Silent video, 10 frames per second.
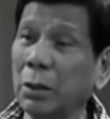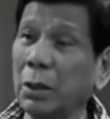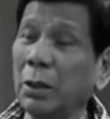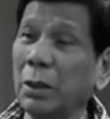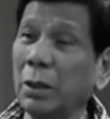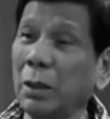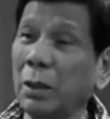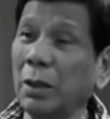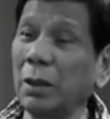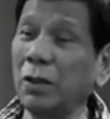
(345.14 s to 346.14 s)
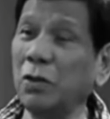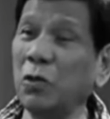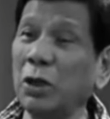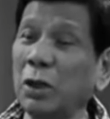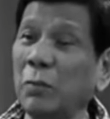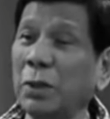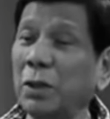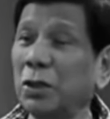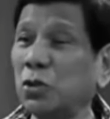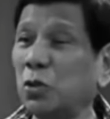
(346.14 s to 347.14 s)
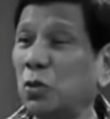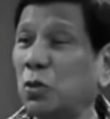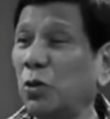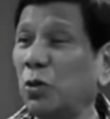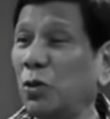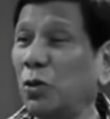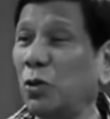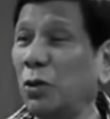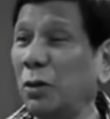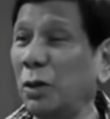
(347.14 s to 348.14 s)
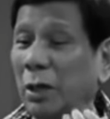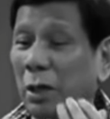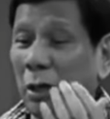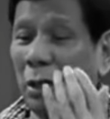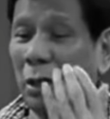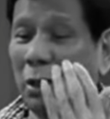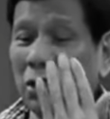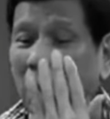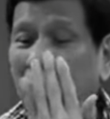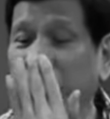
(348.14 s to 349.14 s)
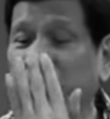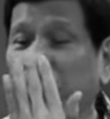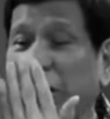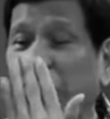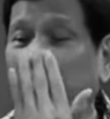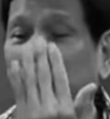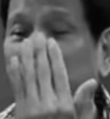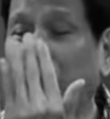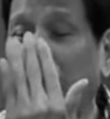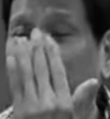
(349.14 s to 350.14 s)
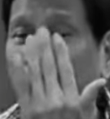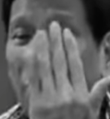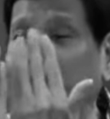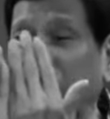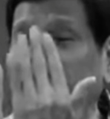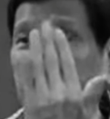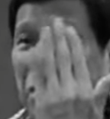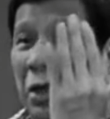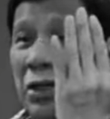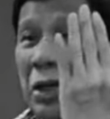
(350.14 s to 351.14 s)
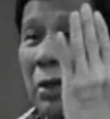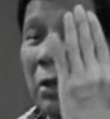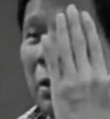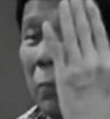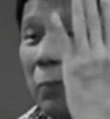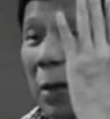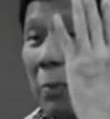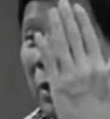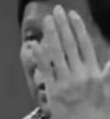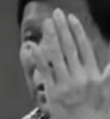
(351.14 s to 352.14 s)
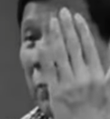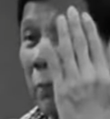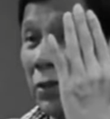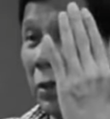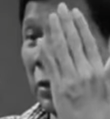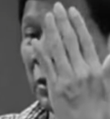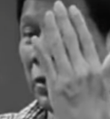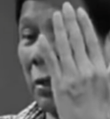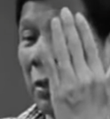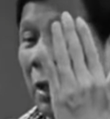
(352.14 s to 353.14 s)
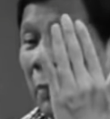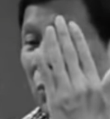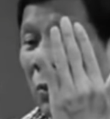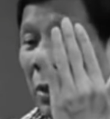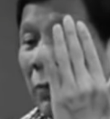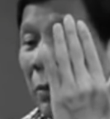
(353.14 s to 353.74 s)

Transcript: Eh, ang inyo lang naman is to is side by side presidential republican presidential type of